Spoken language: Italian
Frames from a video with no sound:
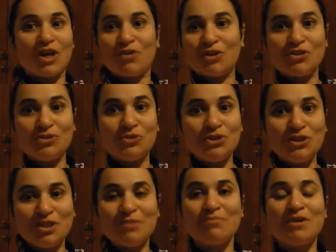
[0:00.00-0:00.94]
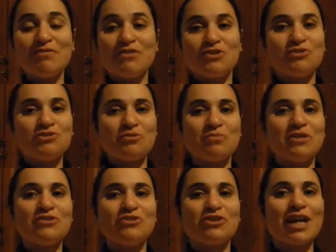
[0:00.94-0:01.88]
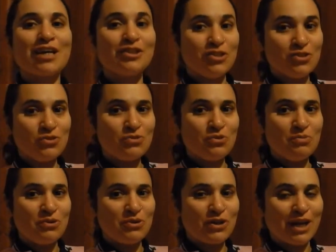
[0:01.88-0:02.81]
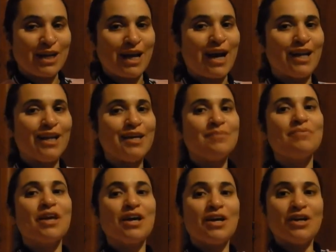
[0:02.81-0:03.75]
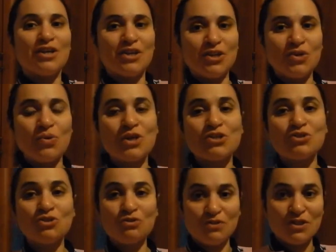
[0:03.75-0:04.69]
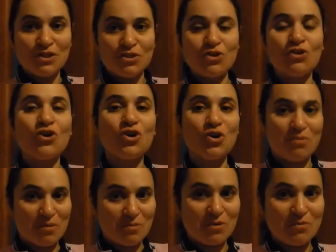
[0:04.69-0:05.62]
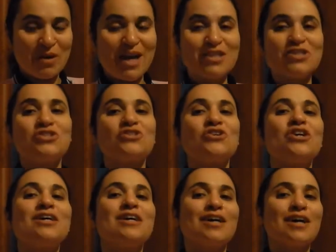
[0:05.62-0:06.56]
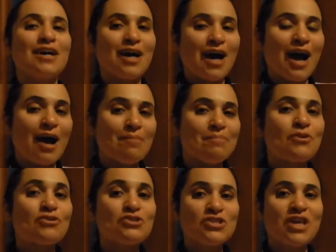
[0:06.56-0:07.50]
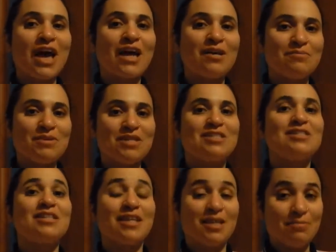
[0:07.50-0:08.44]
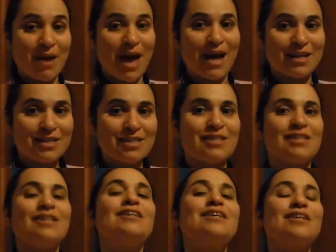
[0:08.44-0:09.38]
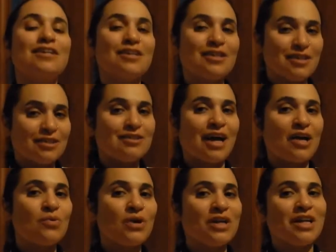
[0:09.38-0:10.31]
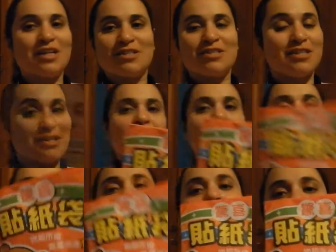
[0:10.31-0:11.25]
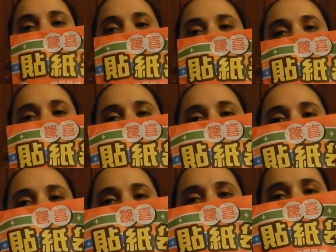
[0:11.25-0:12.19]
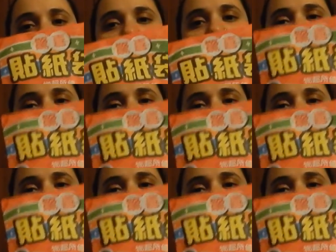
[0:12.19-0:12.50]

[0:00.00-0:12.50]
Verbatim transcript: Ciao a tutti, benvenuti o bentornati sul mio canale. In questo video, come promesso, apro 6 mystery bags taiwanesi. Iniziamo da questa